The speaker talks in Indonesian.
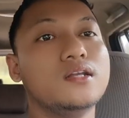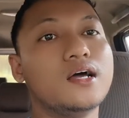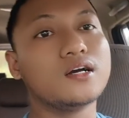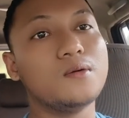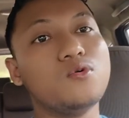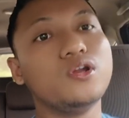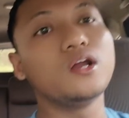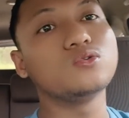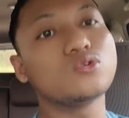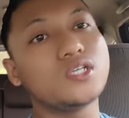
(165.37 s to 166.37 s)
Dan
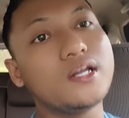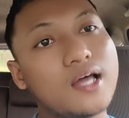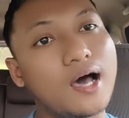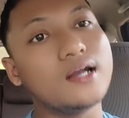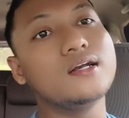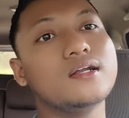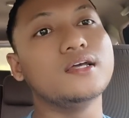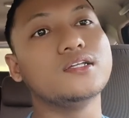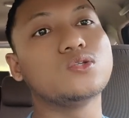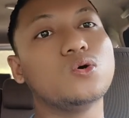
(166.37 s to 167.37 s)
kemudian untuk sedan
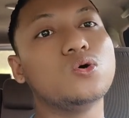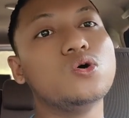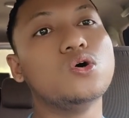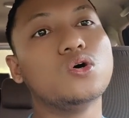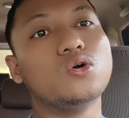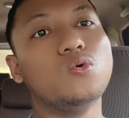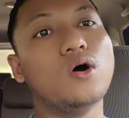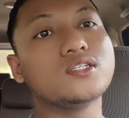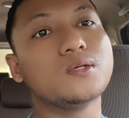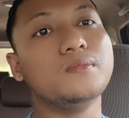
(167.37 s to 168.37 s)
itu
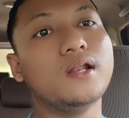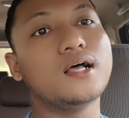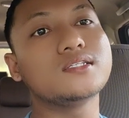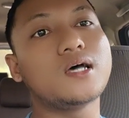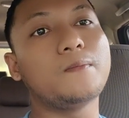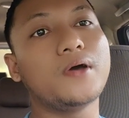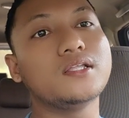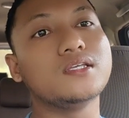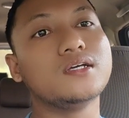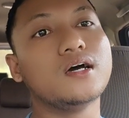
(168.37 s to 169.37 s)
29 sampai
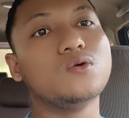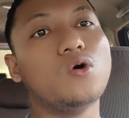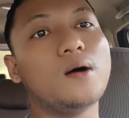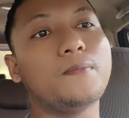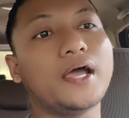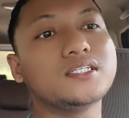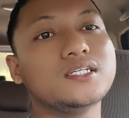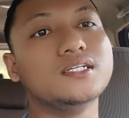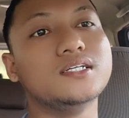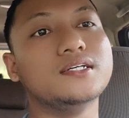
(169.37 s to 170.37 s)
32
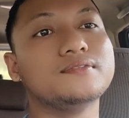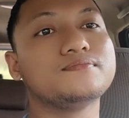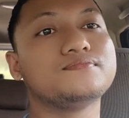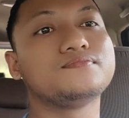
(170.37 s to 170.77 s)
PSI.